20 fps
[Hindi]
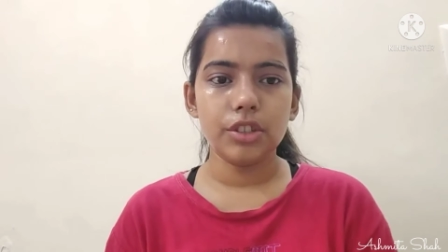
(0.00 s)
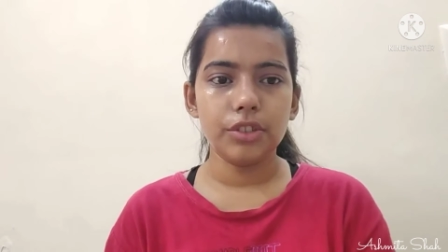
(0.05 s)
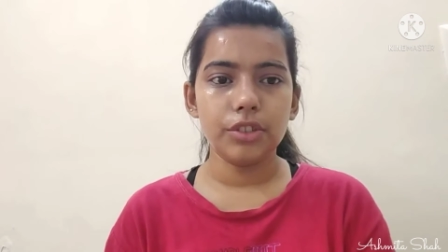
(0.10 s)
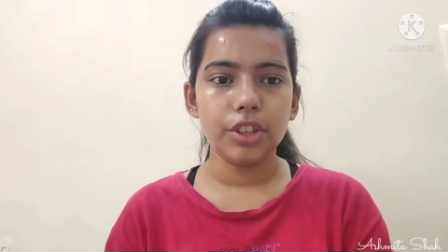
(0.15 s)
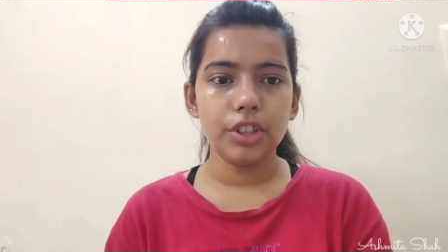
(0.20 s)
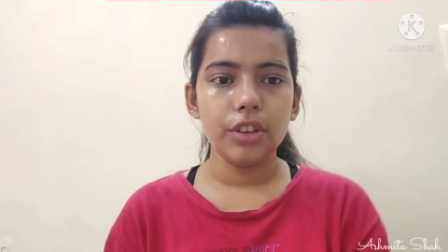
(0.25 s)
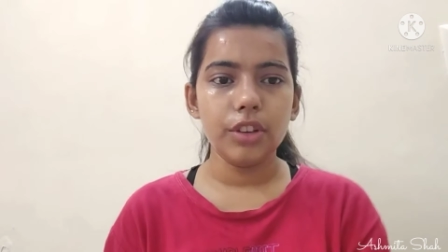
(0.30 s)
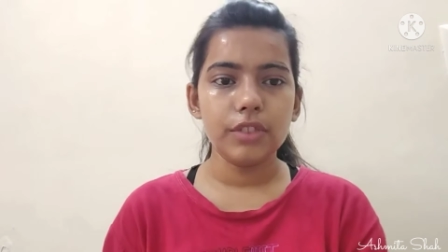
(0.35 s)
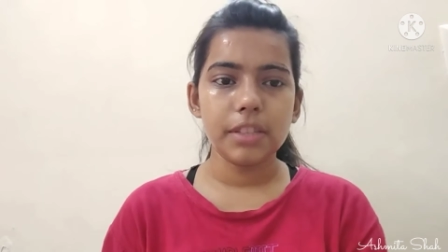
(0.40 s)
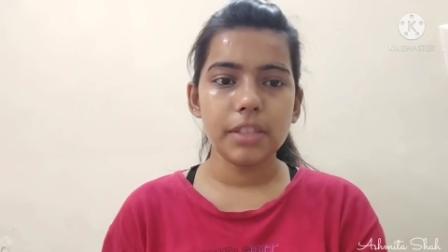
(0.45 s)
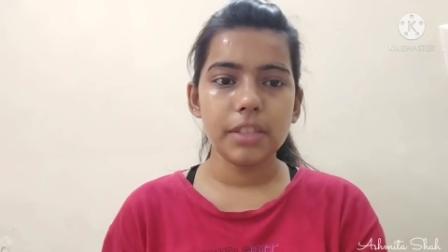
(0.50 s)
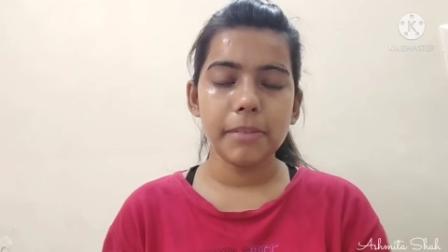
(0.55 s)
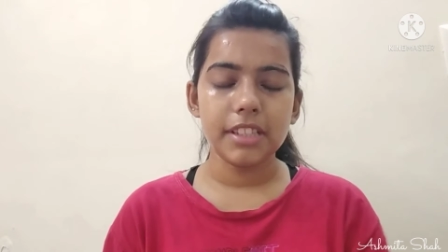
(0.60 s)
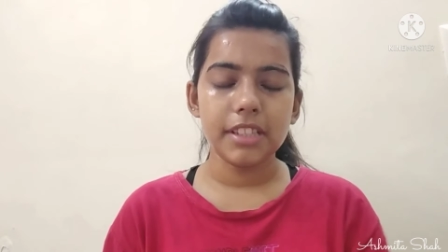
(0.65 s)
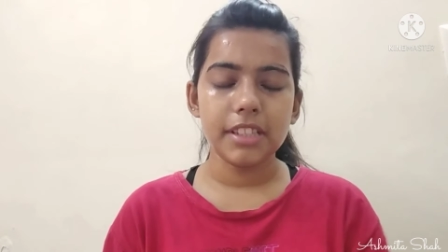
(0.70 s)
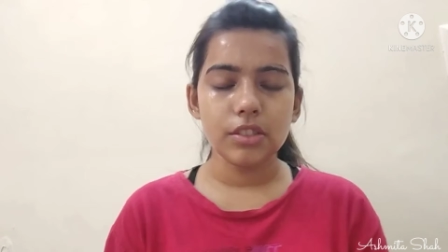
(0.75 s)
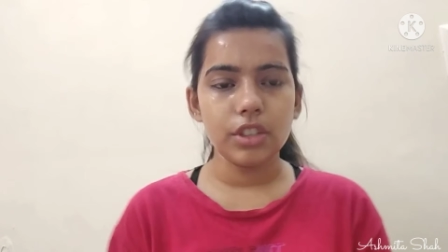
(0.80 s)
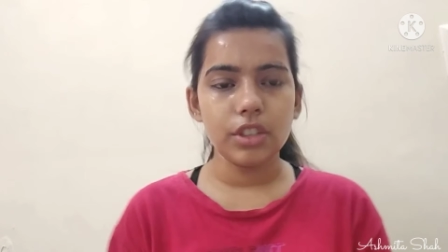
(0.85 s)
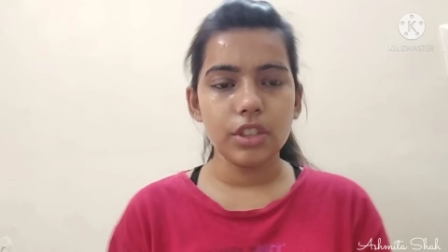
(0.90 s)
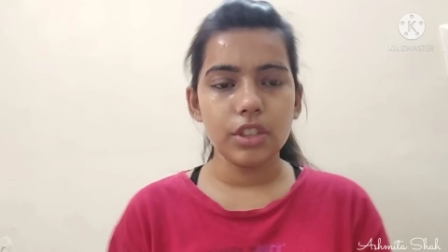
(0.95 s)
करूँगी और उसके बाद
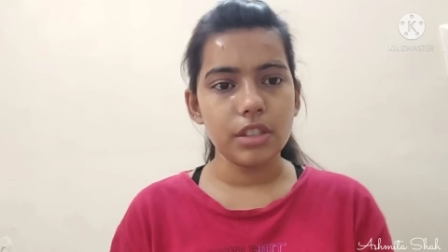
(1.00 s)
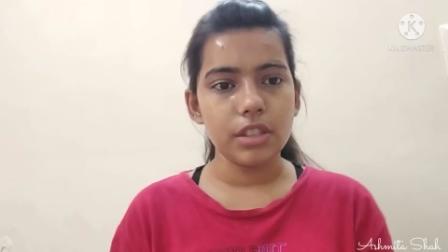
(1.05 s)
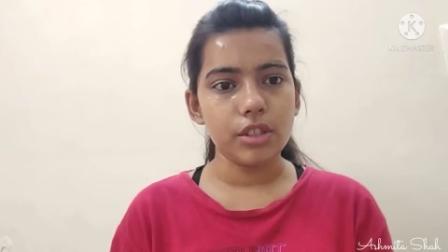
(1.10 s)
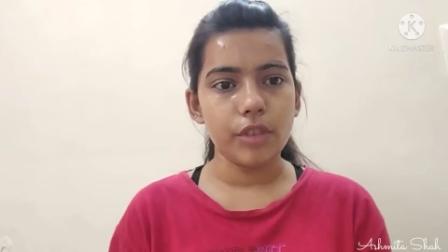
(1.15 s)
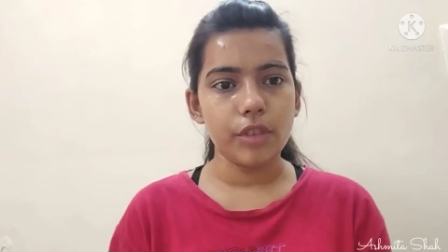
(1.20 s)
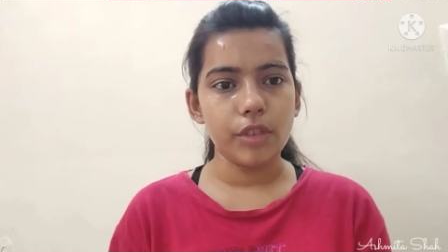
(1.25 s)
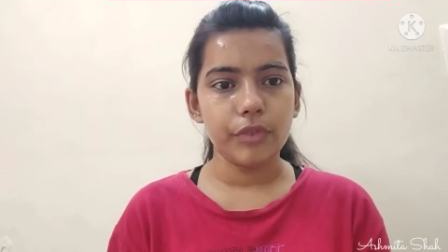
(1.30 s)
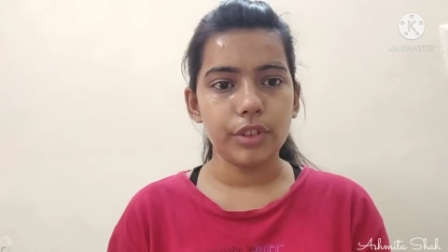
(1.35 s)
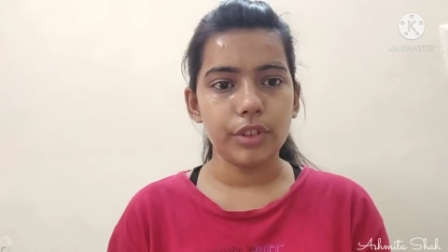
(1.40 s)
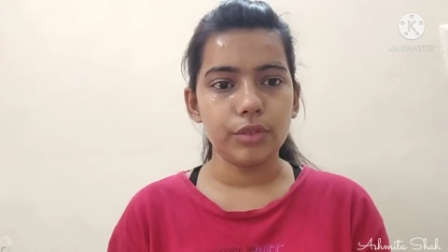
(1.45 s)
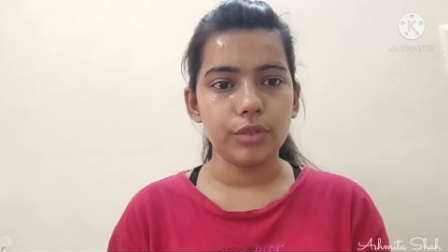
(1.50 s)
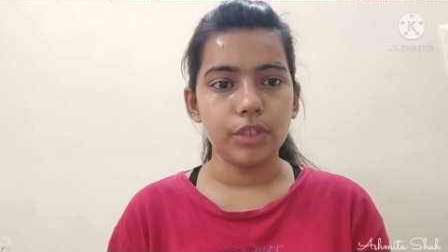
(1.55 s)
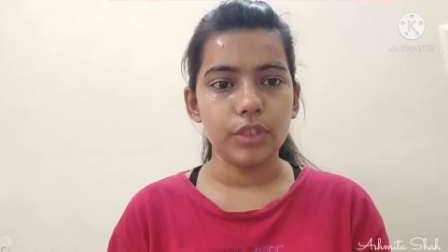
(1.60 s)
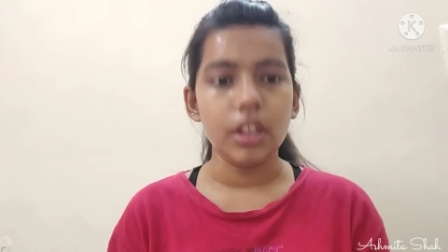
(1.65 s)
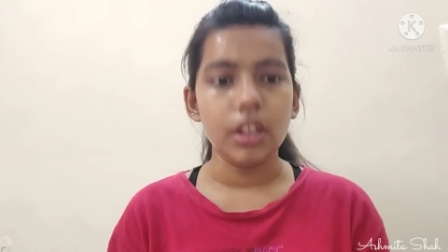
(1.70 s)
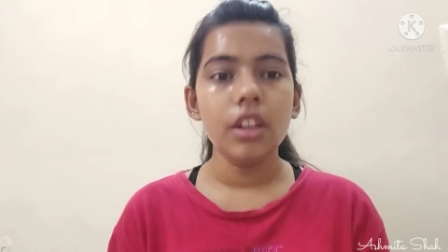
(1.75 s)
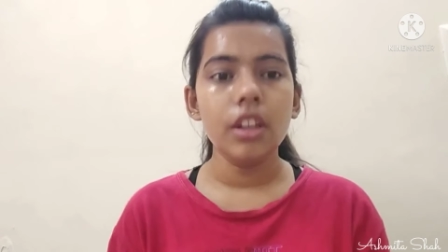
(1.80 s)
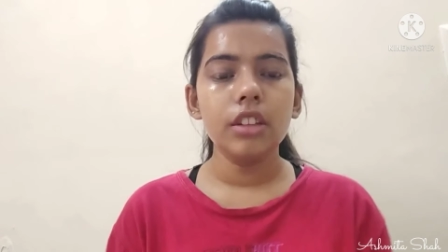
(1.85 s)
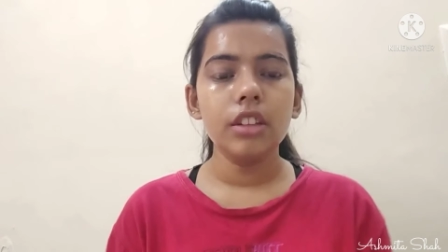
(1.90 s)
इसको रिंस ऑफ कर दूँगी